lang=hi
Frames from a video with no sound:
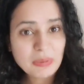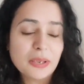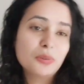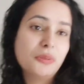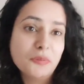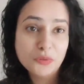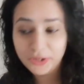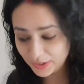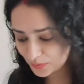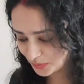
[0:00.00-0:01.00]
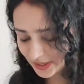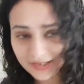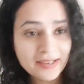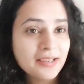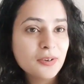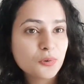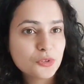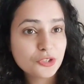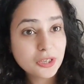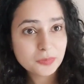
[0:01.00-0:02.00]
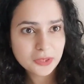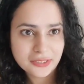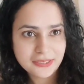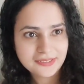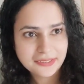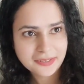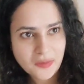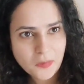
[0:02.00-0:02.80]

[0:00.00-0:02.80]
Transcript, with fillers: माइक्रोवेव वो ठीक हो गया है कुछ गर्म करके देखते